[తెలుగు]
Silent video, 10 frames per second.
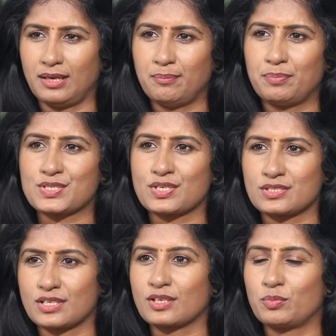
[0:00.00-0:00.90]
ఏం
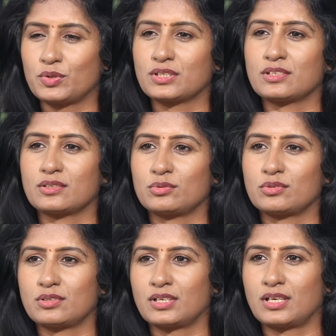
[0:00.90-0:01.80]
పిక్చర్ జరగబోతుంది
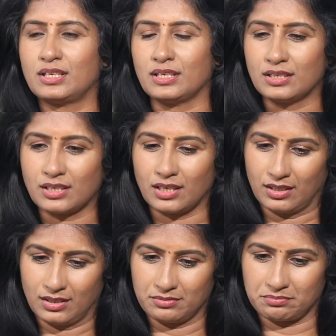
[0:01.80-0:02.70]
అనుకుంటున్నారు అంటే ఇంకా
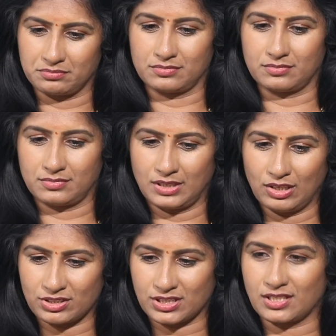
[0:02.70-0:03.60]
తీవ్రత